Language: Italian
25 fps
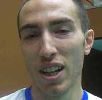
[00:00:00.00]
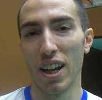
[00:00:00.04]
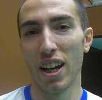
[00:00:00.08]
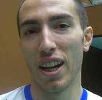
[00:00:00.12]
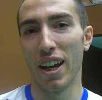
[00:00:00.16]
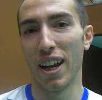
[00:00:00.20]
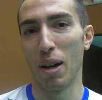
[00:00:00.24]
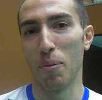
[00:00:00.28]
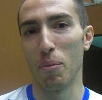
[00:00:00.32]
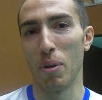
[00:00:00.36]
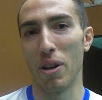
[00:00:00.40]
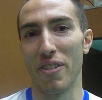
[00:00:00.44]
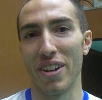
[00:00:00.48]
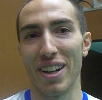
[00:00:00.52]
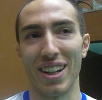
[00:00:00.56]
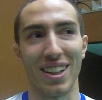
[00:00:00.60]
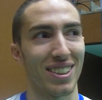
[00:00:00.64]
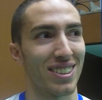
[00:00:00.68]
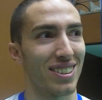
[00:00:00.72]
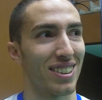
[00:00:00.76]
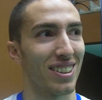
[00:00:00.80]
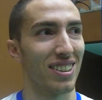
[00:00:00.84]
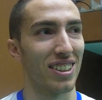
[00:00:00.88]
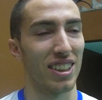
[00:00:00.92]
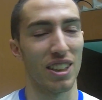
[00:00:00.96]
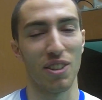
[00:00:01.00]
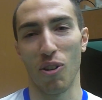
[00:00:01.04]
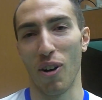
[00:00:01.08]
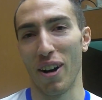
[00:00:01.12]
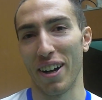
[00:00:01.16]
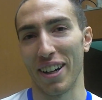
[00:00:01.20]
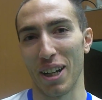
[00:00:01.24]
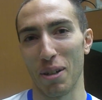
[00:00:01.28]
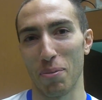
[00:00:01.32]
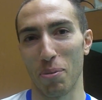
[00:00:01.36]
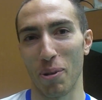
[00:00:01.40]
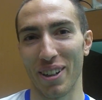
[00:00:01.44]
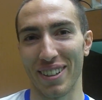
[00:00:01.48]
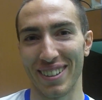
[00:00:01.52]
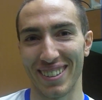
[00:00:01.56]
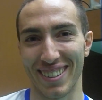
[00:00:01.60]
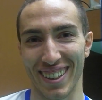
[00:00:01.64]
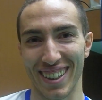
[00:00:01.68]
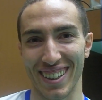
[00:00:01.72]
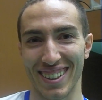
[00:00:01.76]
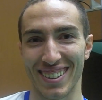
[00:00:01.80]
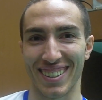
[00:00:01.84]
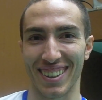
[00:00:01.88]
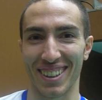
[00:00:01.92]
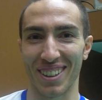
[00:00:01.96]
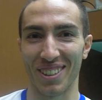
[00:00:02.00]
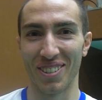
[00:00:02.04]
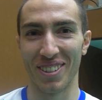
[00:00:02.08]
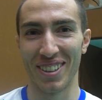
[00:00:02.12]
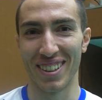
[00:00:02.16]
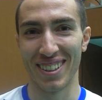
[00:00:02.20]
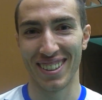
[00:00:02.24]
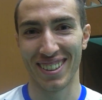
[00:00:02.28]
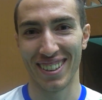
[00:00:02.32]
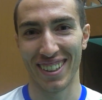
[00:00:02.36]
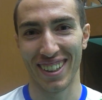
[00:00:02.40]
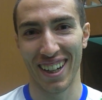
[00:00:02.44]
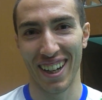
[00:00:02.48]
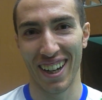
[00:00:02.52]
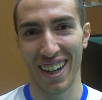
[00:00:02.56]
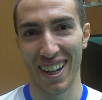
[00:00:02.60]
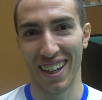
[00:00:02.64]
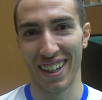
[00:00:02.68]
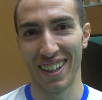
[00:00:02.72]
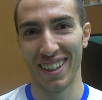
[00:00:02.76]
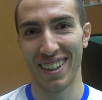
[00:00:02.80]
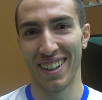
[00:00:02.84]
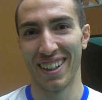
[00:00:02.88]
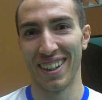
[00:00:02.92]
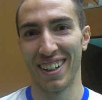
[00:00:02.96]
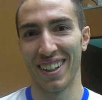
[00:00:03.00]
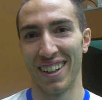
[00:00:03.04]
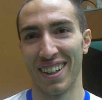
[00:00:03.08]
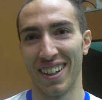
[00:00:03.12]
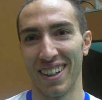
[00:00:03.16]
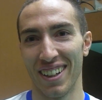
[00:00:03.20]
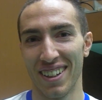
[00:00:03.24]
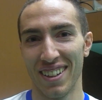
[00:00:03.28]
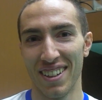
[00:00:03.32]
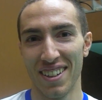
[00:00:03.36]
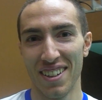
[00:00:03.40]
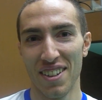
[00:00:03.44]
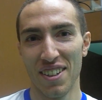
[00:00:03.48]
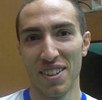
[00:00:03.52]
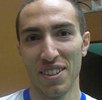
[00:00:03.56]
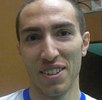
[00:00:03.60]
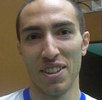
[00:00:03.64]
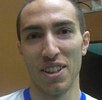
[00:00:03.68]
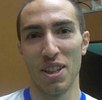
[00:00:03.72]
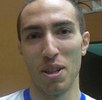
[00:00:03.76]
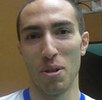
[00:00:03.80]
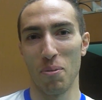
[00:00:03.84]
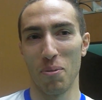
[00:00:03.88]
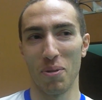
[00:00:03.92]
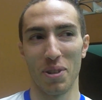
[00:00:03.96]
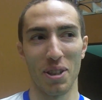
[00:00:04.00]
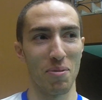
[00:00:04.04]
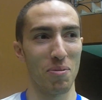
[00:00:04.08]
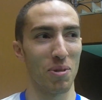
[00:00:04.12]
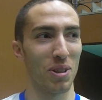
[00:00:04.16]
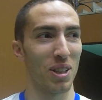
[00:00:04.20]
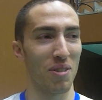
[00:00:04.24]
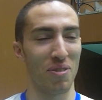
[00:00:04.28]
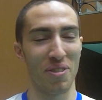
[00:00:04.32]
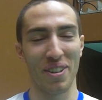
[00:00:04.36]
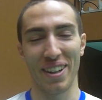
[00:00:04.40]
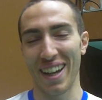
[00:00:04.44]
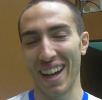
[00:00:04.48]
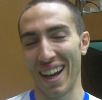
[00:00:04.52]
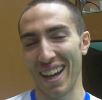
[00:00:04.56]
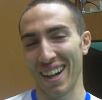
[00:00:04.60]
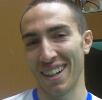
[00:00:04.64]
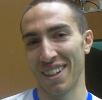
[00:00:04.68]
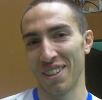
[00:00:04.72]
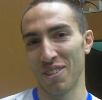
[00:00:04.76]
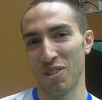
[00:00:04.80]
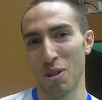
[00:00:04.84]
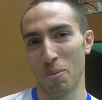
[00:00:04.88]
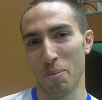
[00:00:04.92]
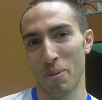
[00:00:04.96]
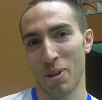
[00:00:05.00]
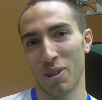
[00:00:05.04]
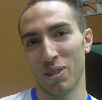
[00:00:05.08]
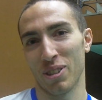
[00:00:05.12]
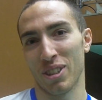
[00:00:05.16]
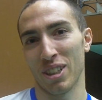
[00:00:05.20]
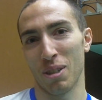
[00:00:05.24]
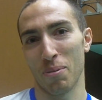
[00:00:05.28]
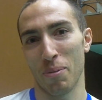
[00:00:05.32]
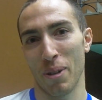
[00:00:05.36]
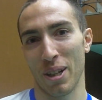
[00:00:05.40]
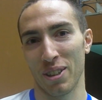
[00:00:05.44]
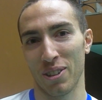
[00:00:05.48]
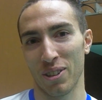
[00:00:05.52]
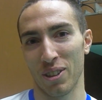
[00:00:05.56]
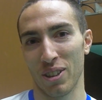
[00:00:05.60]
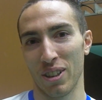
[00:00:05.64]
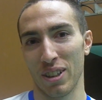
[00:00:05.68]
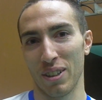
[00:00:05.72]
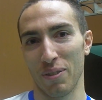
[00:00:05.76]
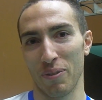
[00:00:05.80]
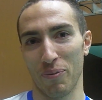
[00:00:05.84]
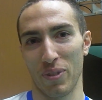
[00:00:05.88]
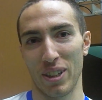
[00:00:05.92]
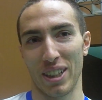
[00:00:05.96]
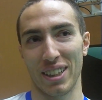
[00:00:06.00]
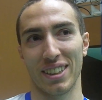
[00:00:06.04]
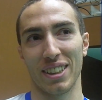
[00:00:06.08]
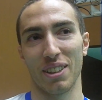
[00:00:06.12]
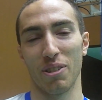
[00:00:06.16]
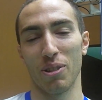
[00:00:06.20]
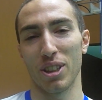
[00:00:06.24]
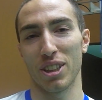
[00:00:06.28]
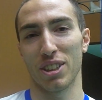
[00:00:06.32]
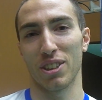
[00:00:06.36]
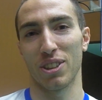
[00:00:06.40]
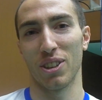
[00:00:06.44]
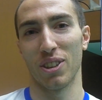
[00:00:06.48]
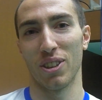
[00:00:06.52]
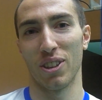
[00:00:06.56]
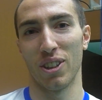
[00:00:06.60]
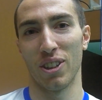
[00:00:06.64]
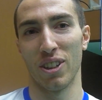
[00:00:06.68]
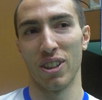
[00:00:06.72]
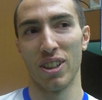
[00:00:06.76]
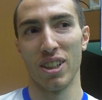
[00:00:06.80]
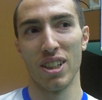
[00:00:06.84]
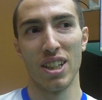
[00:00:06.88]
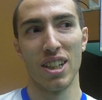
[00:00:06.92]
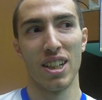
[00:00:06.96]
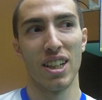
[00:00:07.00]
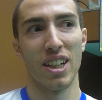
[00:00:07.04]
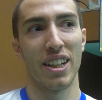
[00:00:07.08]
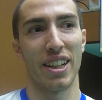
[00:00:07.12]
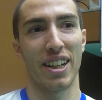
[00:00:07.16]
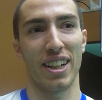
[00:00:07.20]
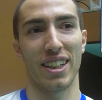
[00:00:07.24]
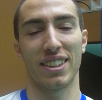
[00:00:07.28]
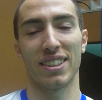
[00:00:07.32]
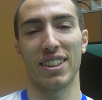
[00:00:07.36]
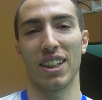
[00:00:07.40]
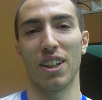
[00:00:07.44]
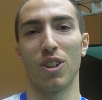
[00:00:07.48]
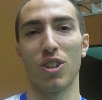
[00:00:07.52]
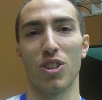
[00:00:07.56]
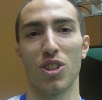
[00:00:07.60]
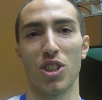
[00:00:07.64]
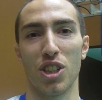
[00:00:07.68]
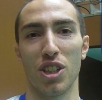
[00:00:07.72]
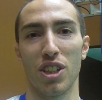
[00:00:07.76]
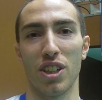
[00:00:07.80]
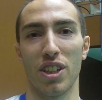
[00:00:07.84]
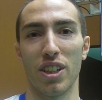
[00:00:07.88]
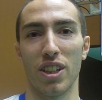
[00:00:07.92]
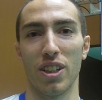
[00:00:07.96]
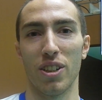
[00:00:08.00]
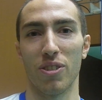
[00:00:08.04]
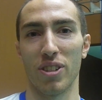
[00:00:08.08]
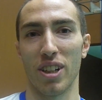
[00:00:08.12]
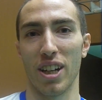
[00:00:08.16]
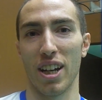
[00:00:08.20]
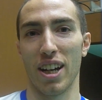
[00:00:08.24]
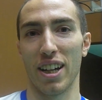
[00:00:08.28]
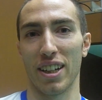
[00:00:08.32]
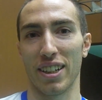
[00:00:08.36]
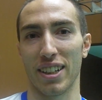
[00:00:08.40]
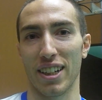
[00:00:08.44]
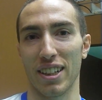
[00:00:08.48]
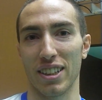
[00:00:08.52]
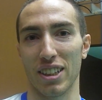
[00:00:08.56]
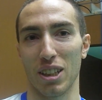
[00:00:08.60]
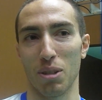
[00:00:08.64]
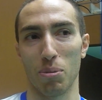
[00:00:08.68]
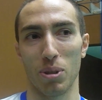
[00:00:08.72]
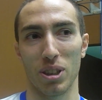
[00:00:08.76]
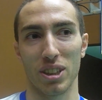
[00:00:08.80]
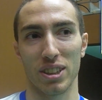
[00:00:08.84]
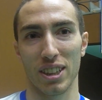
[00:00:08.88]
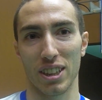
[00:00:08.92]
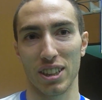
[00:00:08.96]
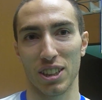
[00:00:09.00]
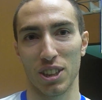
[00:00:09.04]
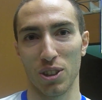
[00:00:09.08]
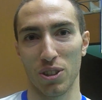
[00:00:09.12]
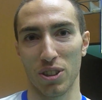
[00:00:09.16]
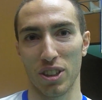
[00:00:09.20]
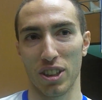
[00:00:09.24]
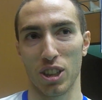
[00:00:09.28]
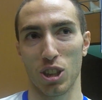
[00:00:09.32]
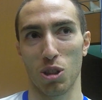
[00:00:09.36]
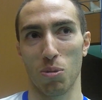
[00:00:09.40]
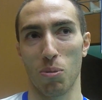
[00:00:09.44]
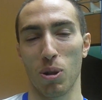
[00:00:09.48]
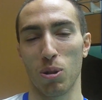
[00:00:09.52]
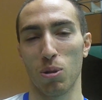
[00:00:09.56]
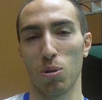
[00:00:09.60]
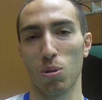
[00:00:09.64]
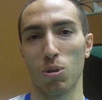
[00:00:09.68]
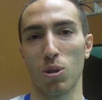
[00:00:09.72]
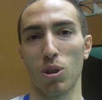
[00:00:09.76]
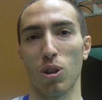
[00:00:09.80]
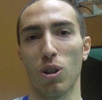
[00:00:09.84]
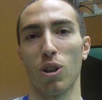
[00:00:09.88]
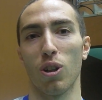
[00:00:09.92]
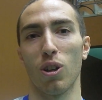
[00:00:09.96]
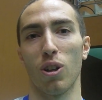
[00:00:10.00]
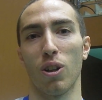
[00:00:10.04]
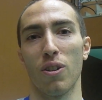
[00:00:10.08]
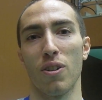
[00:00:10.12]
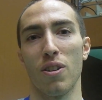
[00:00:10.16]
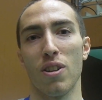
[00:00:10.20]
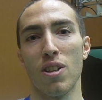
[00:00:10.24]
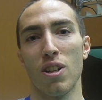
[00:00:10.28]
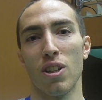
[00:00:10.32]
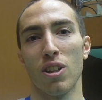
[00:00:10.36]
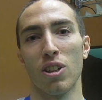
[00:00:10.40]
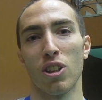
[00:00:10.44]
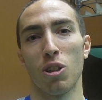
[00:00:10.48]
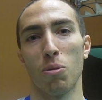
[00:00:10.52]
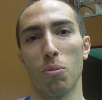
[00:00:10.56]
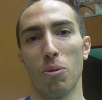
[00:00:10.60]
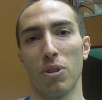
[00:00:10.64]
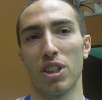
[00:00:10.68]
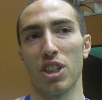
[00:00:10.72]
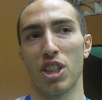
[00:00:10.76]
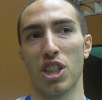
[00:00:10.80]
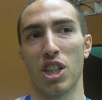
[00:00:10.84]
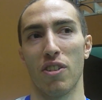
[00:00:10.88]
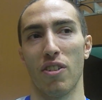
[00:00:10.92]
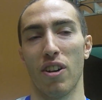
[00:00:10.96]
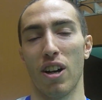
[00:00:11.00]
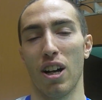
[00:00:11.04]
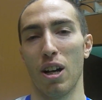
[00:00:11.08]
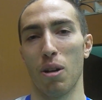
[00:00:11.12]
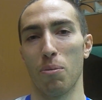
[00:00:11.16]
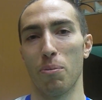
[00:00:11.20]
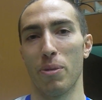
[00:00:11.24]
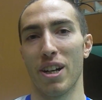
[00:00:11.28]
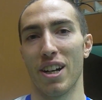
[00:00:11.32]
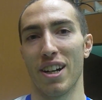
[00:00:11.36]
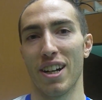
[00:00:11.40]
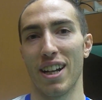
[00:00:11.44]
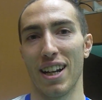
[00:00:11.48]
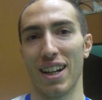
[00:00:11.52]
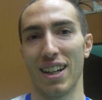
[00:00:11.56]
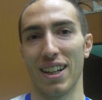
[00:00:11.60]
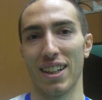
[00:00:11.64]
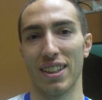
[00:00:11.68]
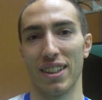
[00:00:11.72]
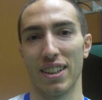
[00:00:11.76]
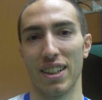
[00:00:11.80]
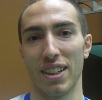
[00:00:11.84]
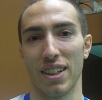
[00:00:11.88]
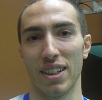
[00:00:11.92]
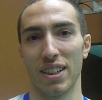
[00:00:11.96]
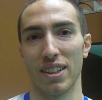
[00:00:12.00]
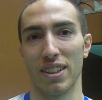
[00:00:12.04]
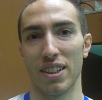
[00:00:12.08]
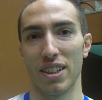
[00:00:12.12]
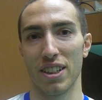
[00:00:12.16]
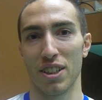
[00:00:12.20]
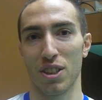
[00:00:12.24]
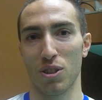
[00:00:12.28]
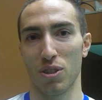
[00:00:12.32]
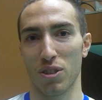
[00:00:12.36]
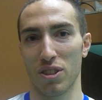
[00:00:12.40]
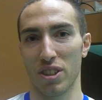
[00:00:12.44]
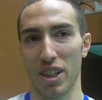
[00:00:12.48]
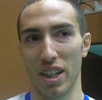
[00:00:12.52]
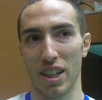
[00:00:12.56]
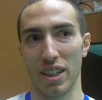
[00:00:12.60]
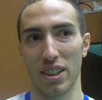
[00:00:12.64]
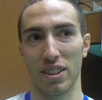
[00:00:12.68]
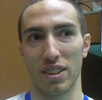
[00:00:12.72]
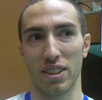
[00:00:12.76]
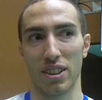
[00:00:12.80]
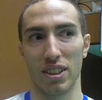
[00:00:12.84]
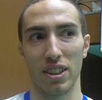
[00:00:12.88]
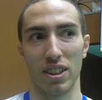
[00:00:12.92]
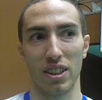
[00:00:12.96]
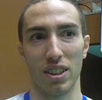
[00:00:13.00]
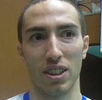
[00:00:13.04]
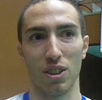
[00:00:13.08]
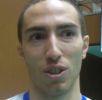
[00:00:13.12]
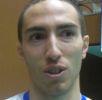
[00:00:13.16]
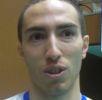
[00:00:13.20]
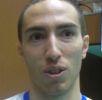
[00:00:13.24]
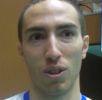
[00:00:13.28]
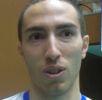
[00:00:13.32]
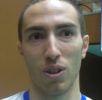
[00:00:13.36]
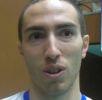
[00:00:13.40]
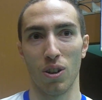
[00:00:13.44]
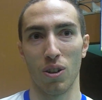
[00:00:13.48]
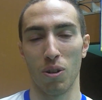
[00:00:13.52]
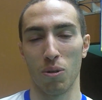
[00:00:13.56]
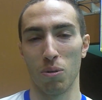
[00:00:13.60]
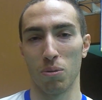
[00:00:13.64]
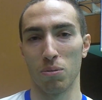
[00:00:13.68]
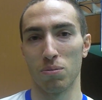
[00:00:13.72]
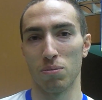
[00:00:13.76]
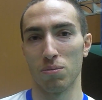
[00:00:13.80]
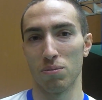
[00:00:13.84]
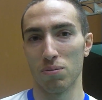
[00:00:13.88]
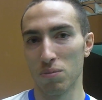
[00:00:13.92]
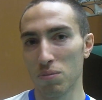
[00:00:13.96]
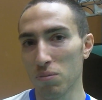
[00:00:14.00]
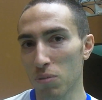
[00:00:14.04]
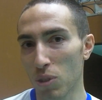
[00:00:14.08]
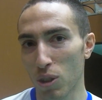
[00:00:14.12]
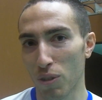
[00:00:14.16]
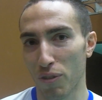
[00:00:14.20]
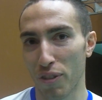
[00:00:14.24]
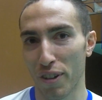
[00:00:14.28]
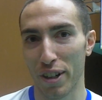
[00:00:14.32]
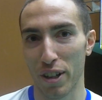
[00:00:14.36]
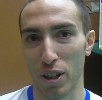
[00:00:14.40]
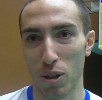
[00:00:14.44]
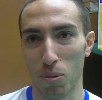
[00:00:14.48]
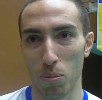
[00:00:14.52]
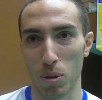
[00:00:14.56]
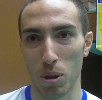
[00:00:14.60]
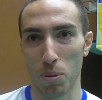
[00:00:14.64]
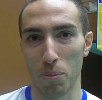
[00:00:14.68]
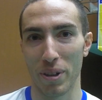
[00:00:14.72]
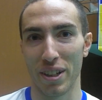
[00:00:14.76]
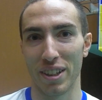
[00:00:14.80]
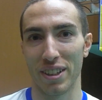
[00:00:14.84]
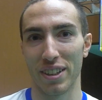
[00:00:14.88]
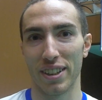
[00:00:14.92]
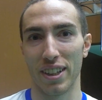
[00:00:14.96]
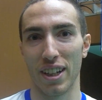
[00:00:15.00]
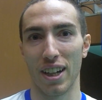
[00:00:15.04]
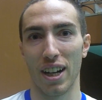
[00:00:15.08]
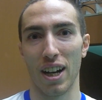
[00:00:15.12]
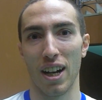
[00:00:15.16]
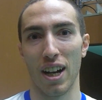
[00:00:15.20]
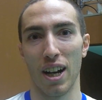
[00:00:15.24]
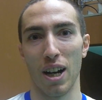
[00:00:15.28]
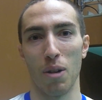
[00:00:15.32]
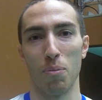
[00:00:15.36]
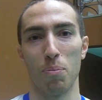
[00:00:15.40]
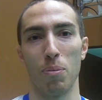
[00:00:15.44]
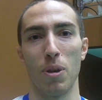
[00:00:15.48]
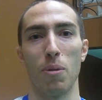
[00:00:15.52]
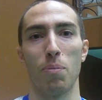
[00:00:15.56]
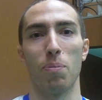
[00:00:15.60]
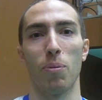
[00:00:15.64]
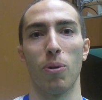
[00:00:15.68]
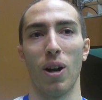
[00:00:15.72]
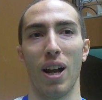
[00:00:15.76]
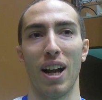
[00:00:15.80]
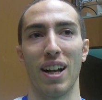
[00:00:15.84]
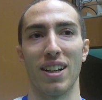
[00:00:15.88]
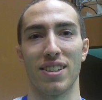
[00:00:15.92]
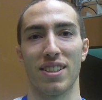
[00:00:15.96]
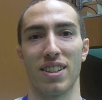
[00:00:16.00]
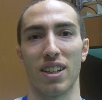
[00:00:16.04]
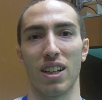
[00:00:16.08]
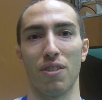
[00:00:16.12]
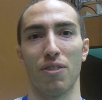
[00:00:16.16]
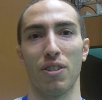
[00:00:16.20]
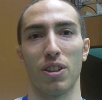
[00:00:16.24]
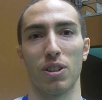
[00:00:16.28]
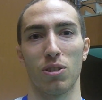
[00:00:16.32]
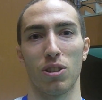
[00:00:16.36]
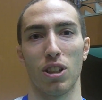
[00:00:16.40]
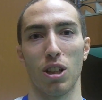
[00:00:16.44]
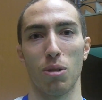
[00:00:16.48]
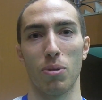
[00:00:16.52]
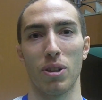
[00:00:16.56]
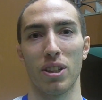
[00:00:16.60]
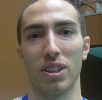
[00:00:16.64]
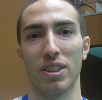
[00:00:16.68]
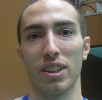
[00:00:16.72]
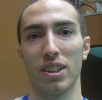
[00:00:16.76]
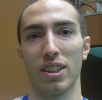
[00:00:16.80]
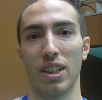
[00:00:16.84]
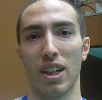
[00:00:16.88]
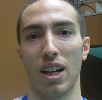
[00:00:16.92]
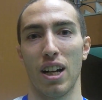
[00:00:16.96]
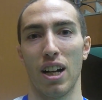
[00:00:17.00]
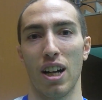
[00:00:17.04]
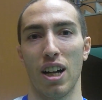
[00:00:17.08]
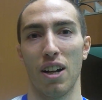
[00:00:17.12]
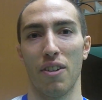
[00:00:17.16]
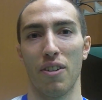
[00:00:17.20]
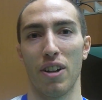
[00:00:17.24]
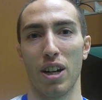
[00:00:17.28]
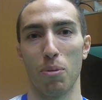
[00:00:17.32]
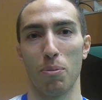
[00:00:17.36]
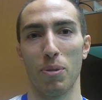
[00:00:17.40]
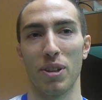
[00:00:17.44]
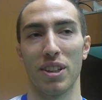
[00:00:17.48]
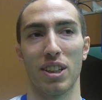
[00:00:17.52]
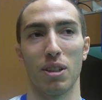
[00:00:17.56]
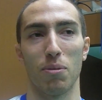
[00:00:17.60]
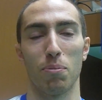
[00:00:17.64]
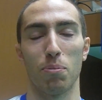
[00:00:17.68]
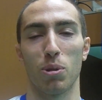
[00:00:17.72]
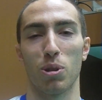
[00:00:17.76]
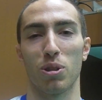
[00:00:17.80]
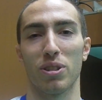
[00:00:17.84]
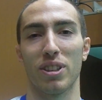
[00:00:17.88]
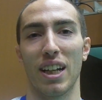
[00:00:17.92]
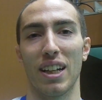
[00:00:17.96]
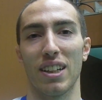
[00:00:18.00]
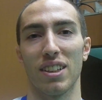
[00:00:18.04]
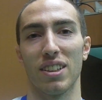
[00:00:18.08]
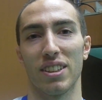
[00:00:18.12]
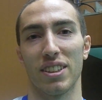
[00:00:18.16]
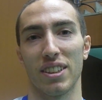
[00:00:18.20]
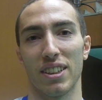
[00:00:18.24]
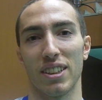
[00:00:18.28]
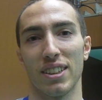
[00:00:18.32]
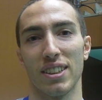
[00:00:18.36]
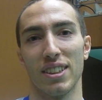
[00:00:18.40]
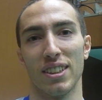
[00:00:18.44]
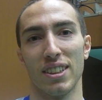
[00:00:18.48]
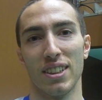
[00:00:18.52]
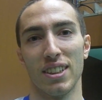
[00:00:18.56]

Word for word: eh, a me viene istintivo anche poi in transagonistica eh, di modificarli noi, però ti ripeto, a parte questo resta oggi una grande prestazione, soprattutto come diceva Birarelli de, degli esordienti, io voglio fare i complimenti a Pippo Lanza che ha fatto una partita veramente importante